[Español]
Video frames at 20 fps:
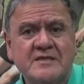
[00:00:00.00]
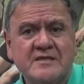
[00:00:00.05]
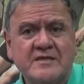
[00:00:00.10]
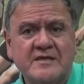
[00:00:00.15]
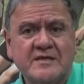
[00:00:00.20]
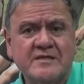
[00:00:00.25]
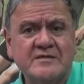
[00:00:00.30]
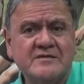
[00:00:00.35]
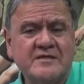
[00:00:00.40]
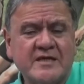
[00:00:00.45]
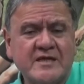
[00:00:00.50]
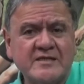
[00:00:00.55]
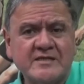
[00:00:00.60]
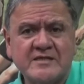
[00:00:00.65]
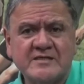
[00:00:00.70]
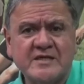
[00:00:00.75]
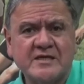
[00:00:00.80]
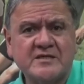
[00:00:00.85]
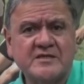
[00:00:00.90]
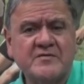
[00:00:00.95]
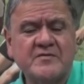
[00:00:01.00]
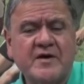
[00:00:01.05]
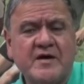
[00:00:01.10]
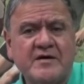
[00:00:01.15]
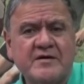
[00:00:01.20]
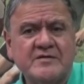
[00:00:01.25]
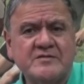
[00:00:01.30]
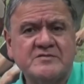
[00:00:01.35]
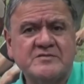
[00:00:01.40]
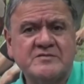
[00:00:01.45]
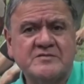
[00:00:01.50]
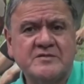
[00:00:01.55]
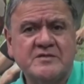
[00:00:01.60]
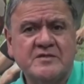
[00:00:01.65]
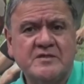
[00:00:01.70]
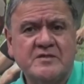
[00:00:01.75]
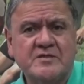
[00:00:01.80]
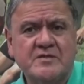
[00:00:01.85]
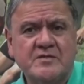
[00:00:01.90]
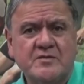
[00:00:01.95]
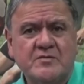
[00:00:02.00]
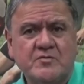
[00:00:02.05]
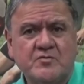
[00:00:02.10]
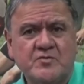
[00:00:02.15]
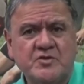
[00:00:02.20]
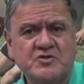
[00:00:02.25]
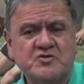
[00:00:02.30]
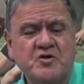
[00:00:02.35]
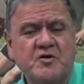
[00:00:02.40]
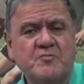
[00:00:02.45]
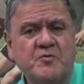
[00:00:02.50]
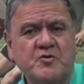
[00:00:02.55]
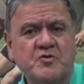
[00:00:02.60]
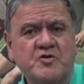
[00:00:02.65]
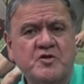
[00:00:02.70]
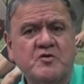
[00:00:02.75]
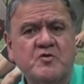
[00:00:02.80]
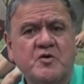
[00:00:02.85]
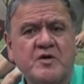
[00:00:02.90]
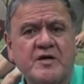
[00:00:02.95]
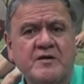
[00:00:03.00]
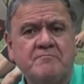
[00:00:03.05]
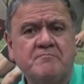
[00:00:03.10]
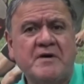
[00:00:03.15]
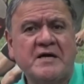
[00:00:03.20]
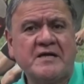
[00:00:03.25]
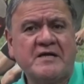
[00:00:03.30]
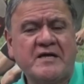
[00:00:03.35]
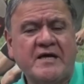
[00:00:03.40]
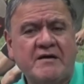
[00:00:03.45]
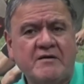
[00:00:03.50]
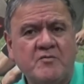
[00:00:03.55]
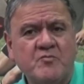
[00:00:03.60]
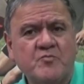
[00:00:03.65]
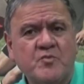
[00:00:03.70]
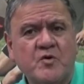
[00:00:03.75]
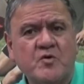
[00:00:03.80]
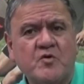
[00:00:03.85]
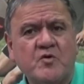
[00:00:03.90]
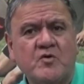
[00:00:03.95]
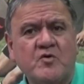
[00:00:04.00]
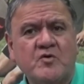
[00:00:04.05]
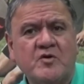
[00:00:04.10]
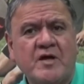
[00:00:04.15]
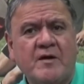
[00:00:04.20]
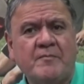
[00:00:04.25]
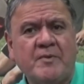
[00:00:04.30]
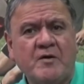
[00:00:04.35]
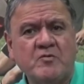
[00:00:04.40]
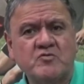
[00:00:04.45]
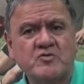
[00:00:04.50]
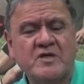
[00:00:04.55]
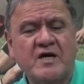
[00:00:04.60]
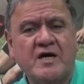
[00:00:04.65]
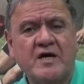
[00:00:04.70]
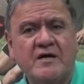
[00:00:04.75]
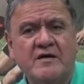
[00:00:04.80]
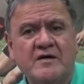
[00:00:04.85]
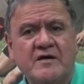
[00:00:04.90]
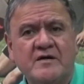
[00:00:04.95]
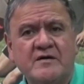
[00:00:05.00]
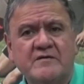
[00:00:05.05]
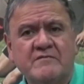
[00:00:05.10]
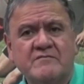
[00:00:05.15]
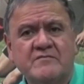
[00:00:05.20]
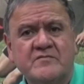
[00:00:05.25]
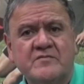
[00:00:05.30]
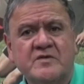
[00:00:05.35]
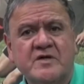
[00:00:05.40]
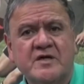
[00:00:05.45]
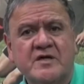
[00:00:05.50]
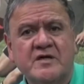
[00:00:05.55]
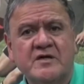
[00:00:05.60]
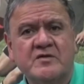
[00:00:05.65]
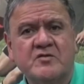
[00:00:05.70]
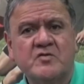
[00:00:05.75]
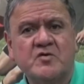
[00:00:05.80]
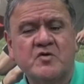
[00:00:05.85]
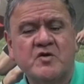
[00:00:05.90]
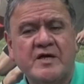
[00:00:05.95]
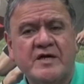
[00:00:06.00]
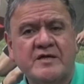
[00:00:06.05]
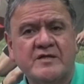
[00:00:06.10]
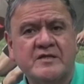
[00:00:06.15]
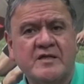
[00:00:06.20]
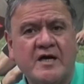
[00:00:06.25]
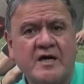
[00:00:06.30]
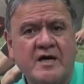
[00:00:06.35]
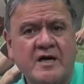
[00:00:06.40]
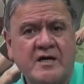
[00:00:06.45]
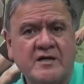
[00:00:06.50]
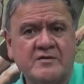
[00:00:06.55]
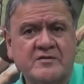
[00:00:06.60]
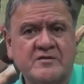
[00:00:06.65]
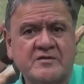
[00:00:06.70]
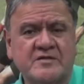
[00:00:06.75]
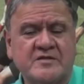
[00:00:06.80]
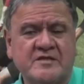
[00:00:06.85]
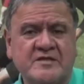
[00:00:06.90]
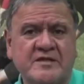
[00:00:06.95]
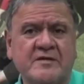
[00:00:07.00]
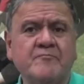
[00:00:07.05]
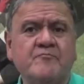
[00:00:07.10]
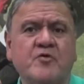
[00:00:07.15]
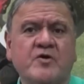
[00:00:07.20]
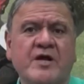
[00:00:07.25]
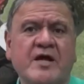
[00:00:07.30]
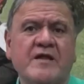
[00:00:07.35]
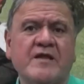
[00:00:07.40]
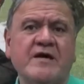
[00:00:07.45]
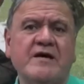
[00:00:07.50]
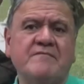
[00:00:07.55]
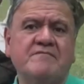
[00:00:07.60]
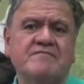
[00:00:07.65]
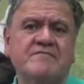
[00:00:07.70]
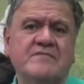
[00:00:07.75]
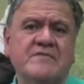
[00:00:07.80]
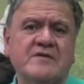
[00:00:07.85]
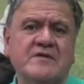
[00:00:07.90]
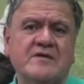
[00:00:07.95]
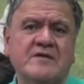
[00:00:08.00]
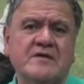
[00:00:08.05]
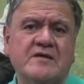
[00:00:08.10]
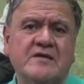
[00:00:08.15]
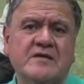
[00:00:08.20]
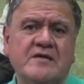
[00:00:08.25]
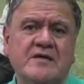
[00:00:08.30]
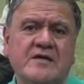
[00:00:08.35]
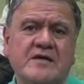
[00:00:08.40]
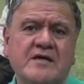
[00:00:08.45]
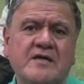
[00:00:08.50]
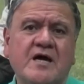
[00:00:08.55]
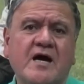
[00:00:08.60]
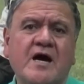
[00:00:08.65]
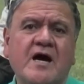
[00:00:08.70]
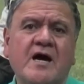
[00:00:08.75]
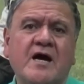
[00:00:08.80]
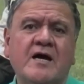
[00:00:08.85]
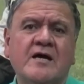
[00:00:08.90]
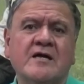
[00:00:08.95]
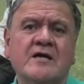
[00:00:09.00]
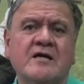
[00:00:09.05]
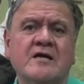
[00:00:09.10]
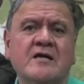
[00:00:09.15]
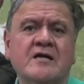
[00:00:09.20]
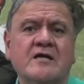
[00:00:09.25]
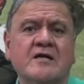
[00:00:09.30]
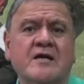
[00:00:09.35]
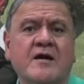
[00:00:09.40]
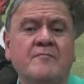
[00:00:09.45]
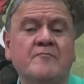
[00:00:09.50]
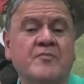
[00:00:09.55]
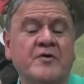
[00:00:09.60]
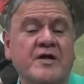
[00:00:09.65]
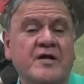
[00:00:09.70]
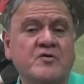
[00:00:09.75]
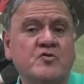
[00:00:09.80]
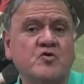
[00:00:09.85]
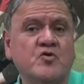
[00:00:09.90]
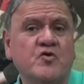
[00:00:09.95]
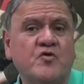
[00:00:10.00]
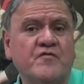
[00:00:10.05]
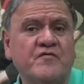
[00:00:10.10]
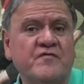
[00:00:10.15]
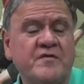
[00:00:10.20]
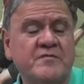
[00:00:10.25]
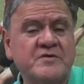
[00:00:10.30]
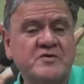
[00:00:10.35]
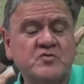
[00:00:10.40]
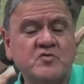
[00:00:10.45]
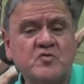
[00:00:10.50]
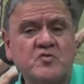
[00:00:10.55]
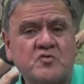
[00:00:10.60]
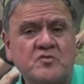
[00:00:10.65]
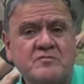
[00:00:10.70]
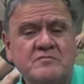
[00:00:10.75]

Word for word: Entre estas actividades un hecho deportivo que marcaba un poco la pauta de toda esta temporada era el campeonato Febisur,